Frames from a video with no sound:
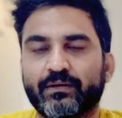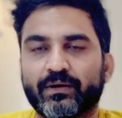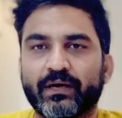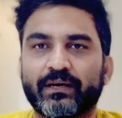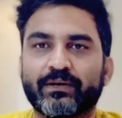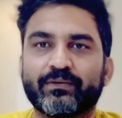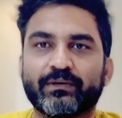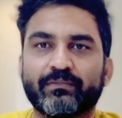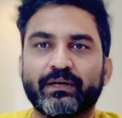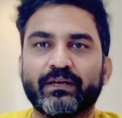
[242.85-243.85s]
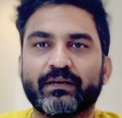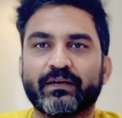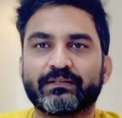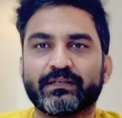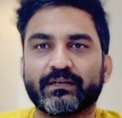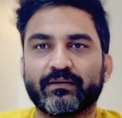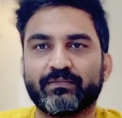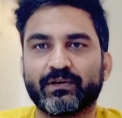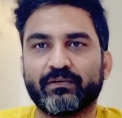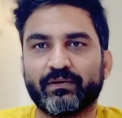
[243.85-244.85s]
లొకాలిటీ ఉంది మిడిల్ క్లాస్ ఇన్కమ్
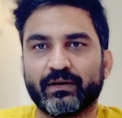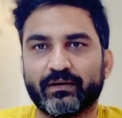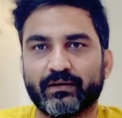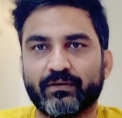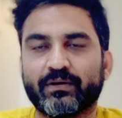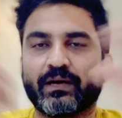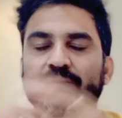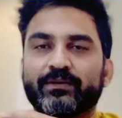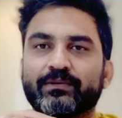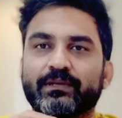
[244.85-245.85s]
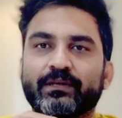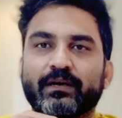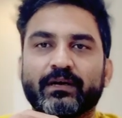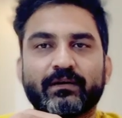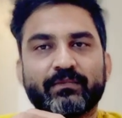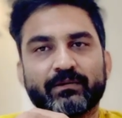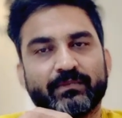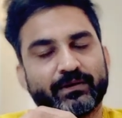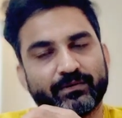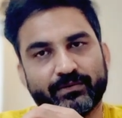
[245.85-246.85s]
ఉన్న వాళ్ళ లొకాలిటీ ఉంది అక్కడ మనం
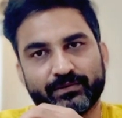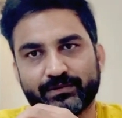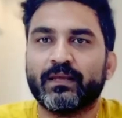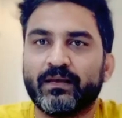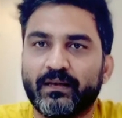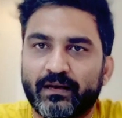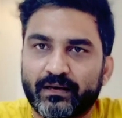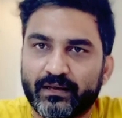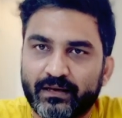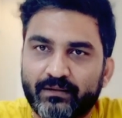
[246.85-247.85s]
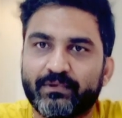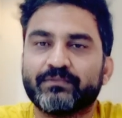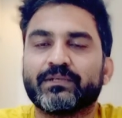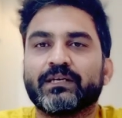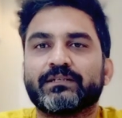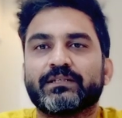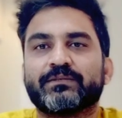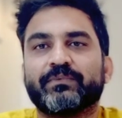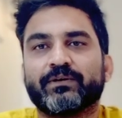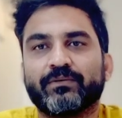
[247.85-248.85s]
పెట్టుకోవచ్చు ఇలాంటి ఏరియా మనం సెలెక్ట్
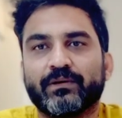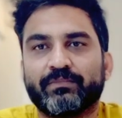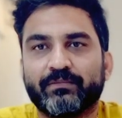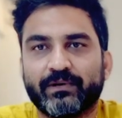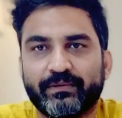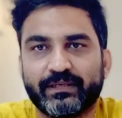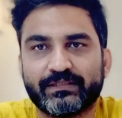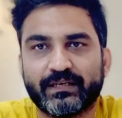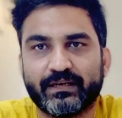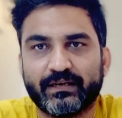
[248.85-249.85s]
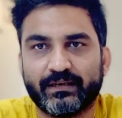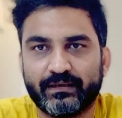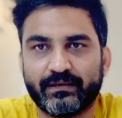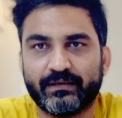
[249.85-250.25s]
చేసి పెట్టుకున్నప్పుడు మనం ఏం చేయాలి